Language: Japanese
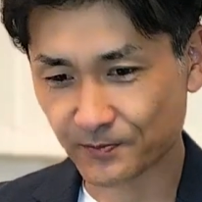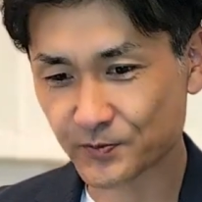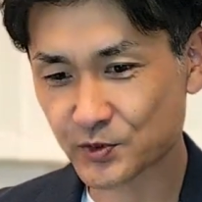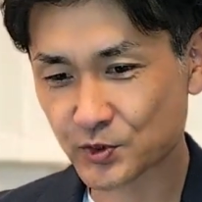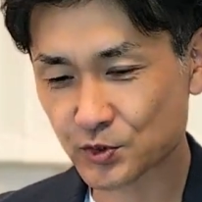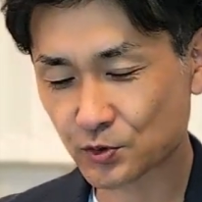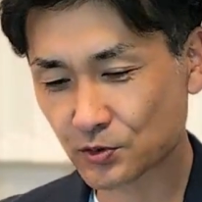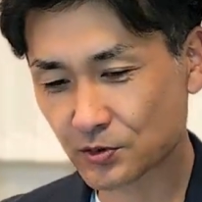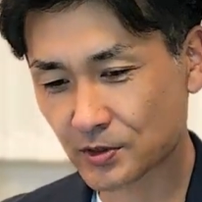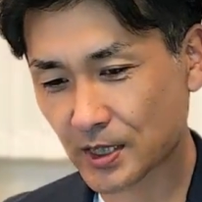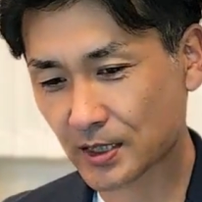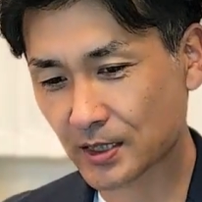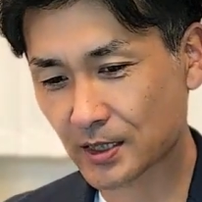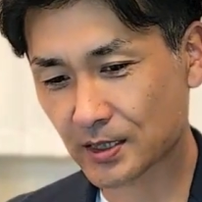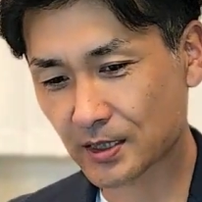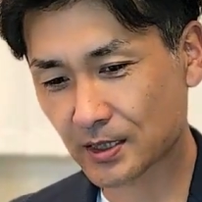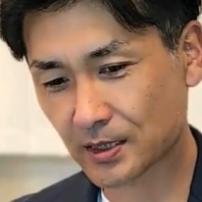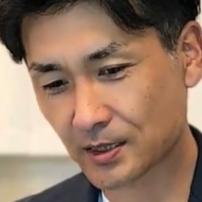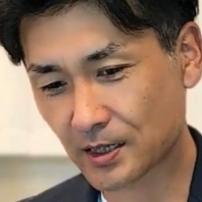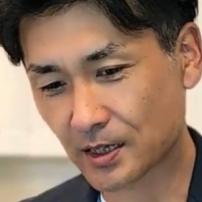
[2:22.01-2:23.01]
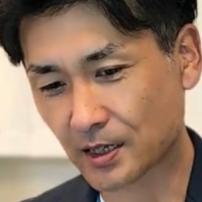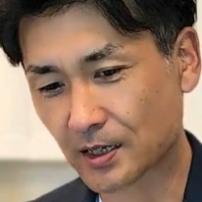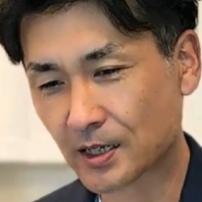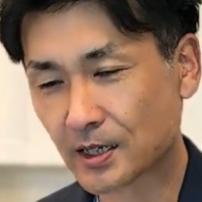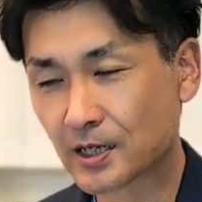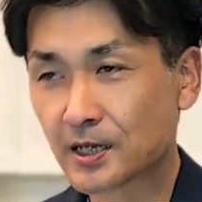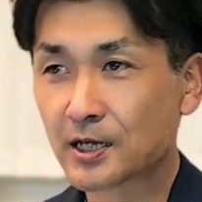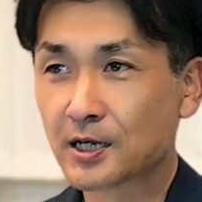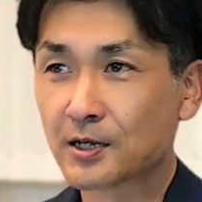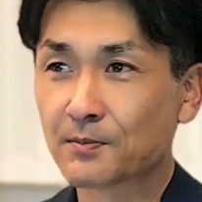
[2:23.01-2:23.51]
その中から、
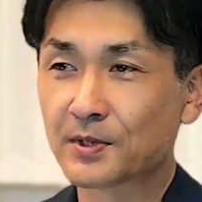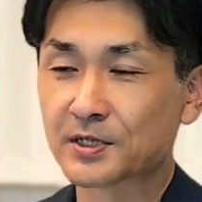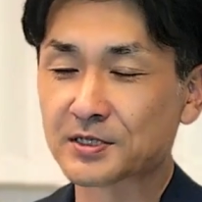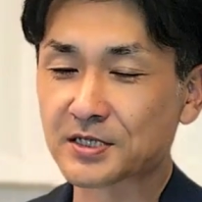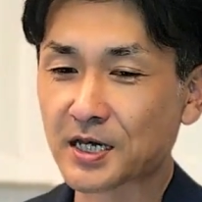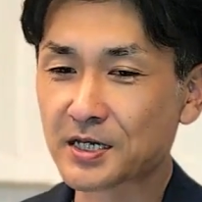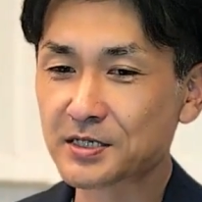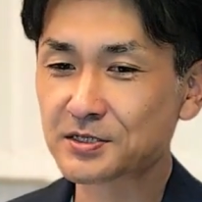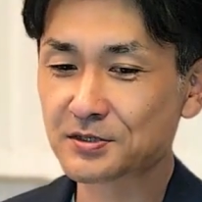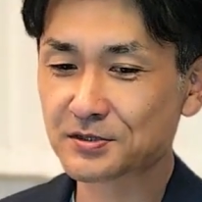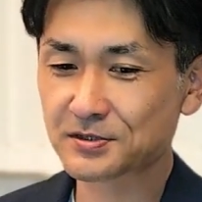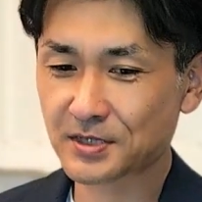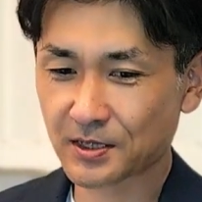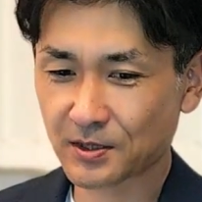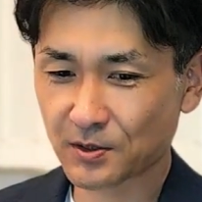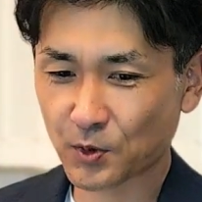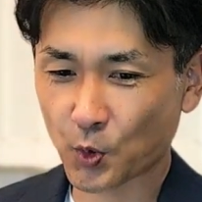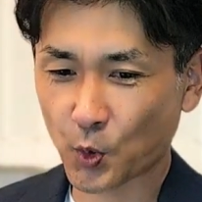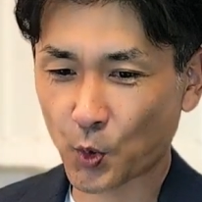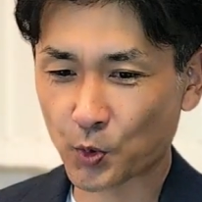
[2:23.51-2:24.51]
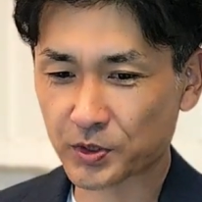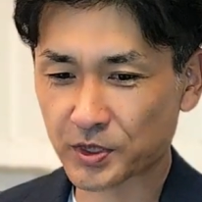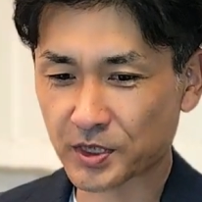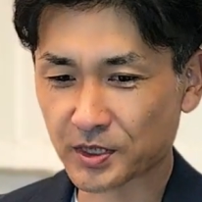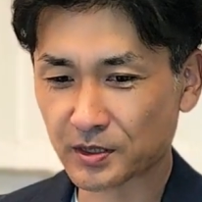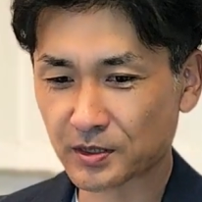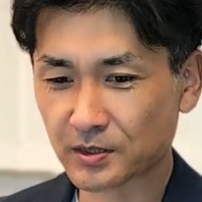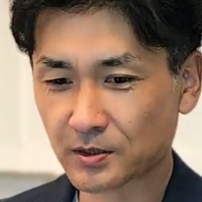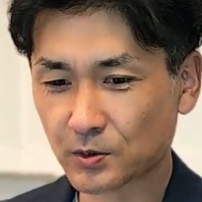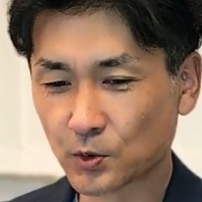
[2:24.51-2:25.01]
まあ、最終選考
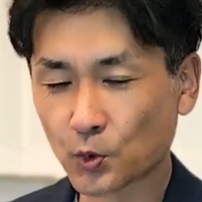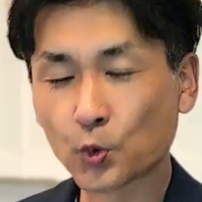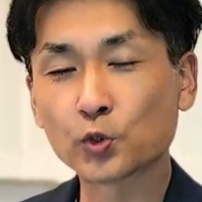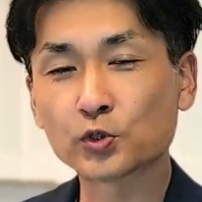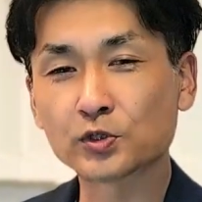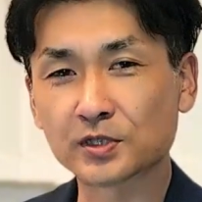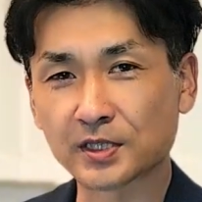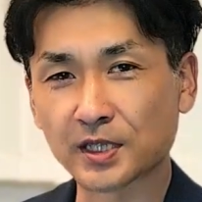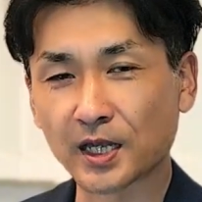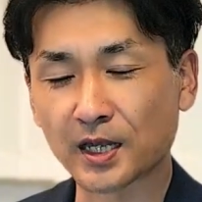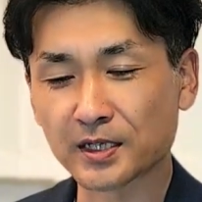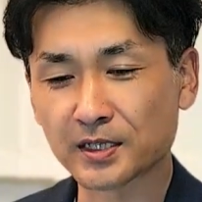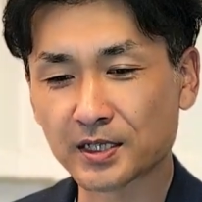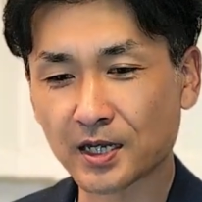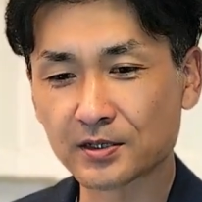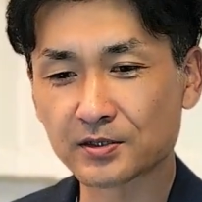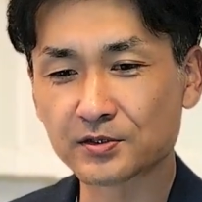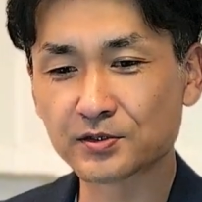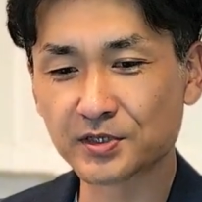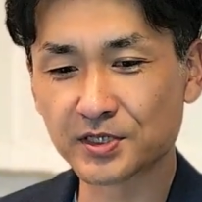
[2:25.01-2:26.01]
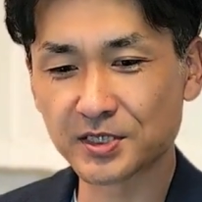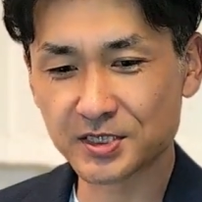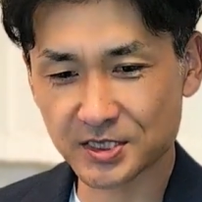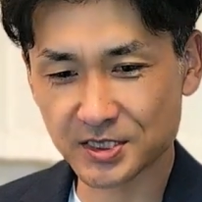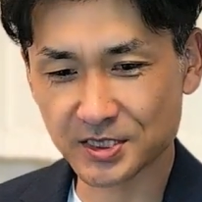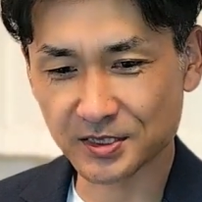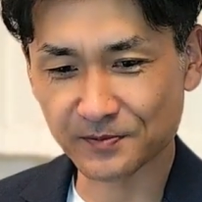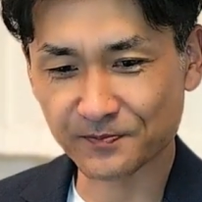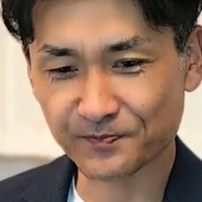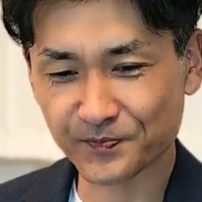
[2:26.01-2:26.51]
に残ったひゃくい
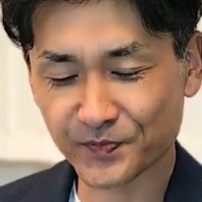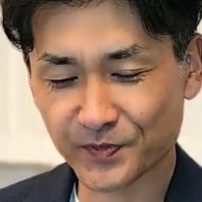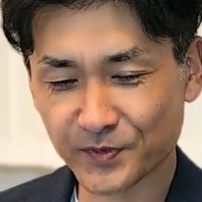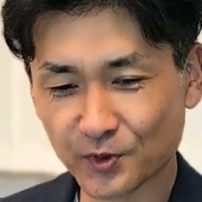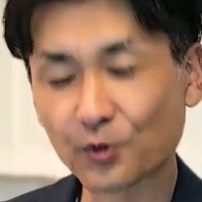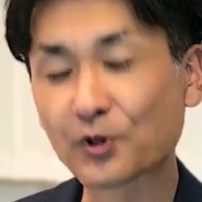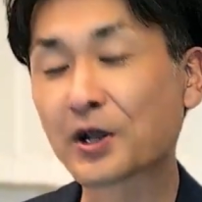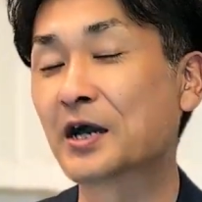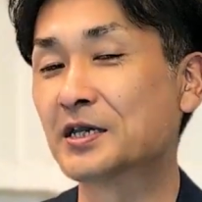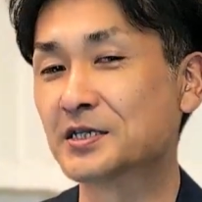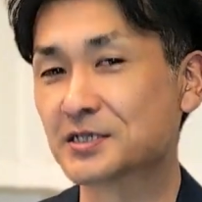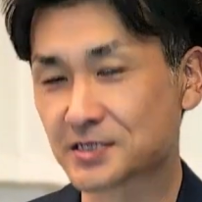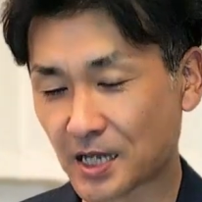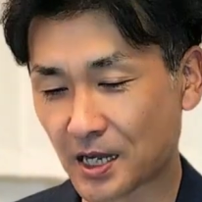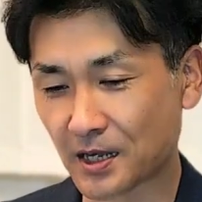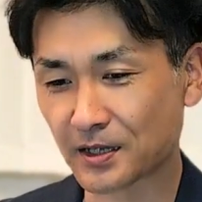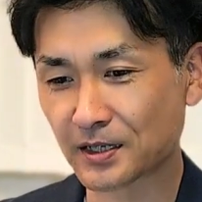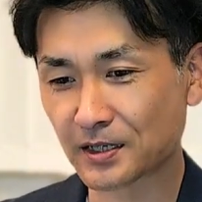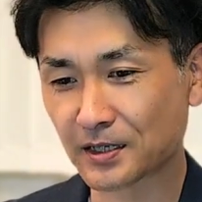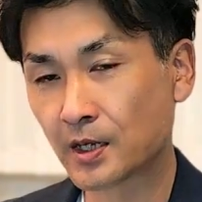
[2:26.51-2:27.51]
ちの会社